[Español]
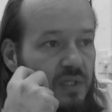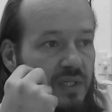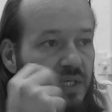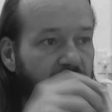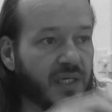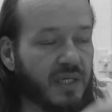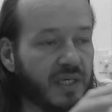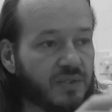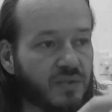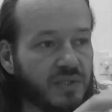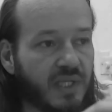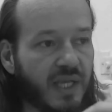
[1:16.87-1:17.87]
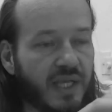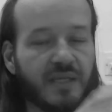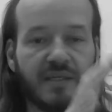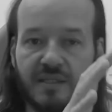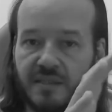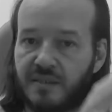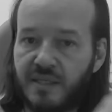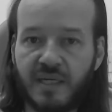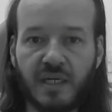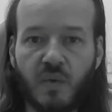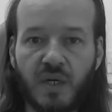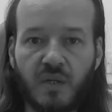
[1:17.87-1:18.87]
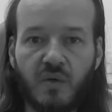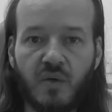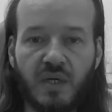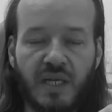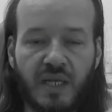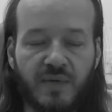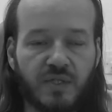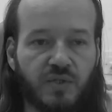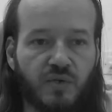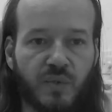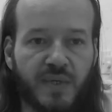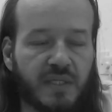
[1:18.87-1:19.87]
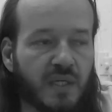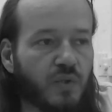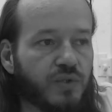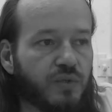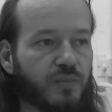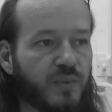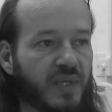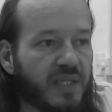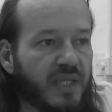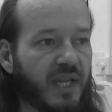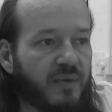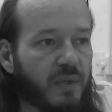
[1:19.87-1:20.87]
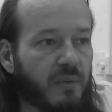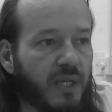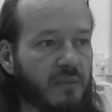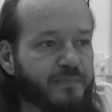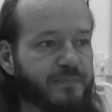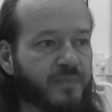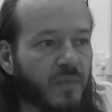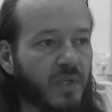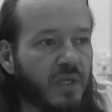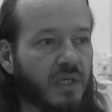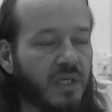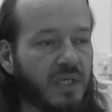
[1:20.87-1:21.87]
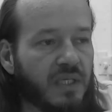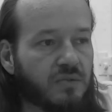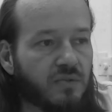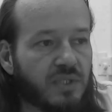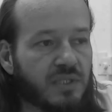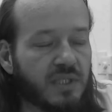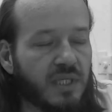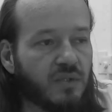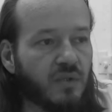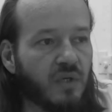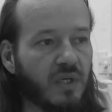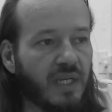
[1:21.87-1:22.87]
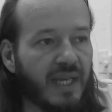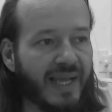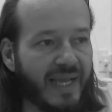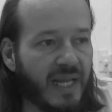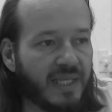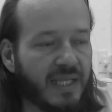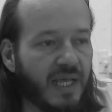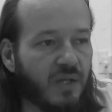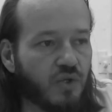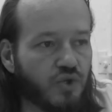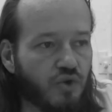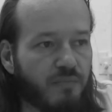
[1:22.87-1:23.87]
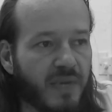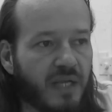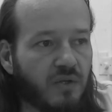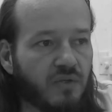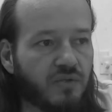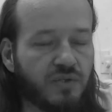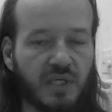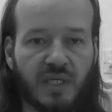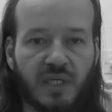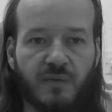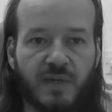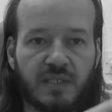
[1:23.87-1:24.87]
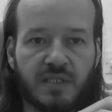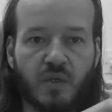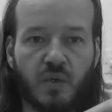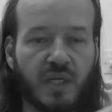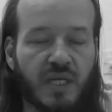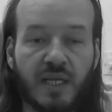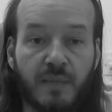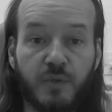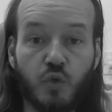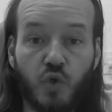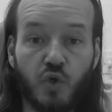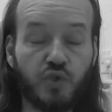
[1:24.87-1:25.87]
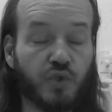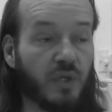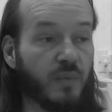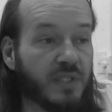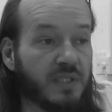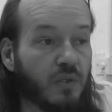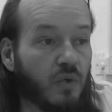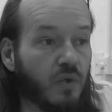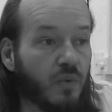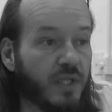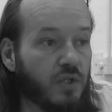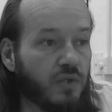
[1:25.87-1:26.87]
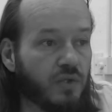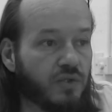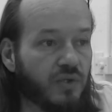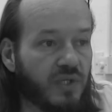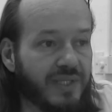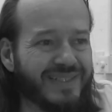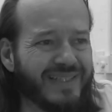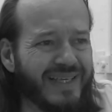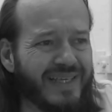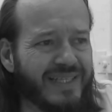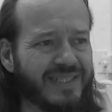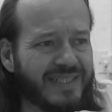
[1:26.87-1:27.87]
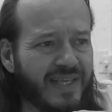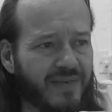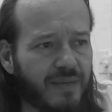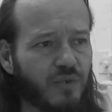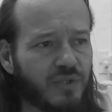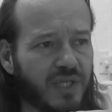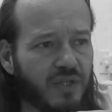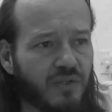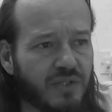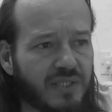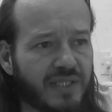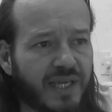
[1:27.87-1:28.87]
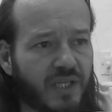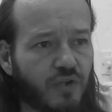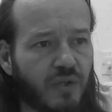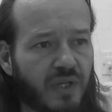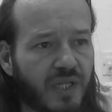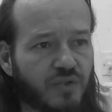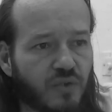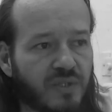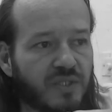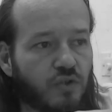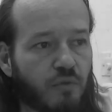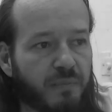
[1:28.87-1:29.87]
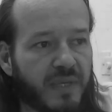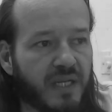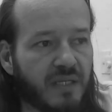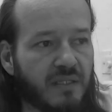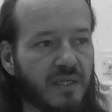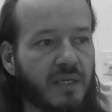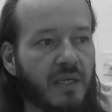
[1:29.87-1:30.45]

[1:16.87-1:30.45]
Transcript: Eh, esto está, le recuerdo, en la versión nueva traducción viviente de la Biblia. Y esto está escrito en la carta a los romanos, en el, en el capítulo 8, en el versículo 28. Y dice, y sabemos que Dios hace que todas las cosas cooperen